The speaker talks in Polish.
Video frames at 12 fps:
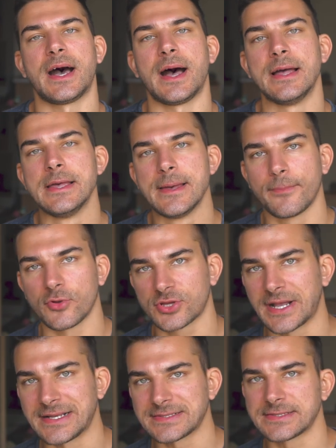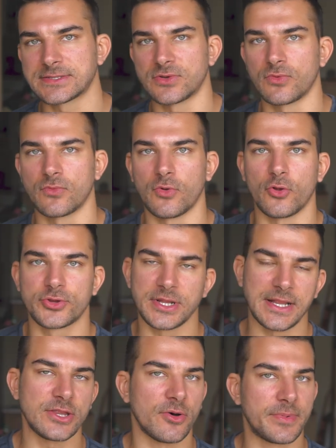A podcasty są o
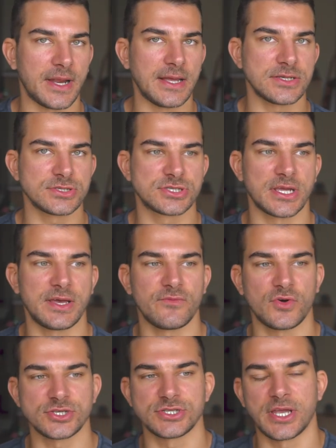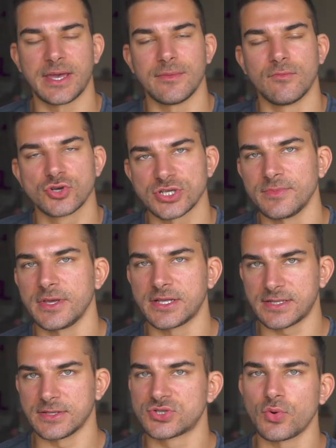tyle dobre, że właśnie możemy
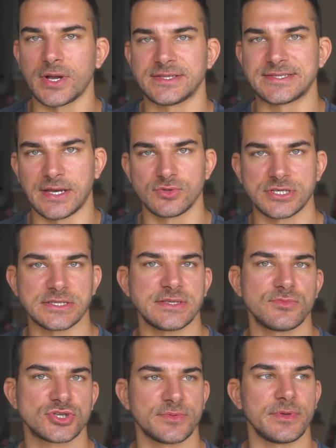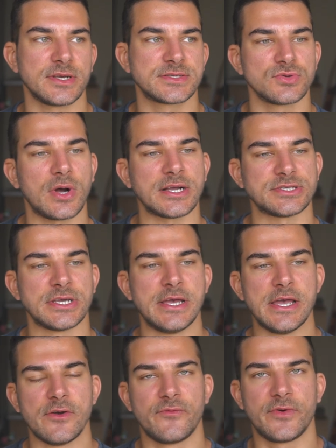ich słuchać cały czas i możemy ich słuchać
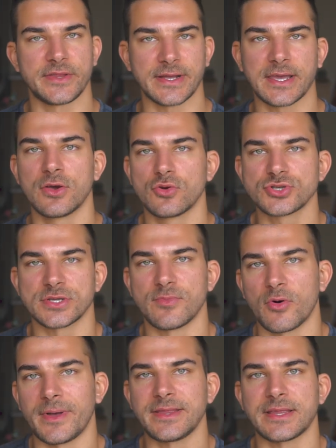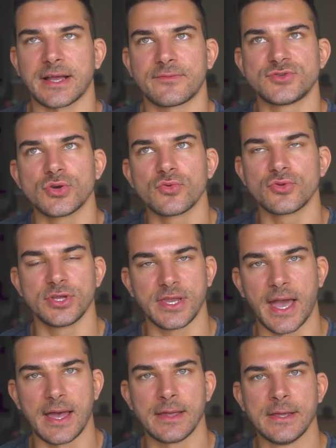w takich różnych momentach w ciągu
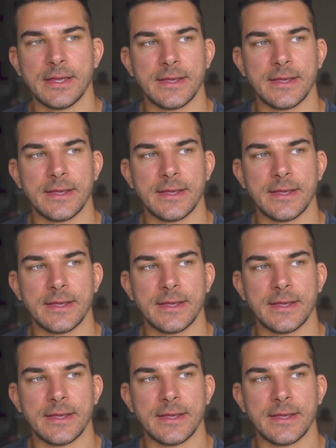dnia,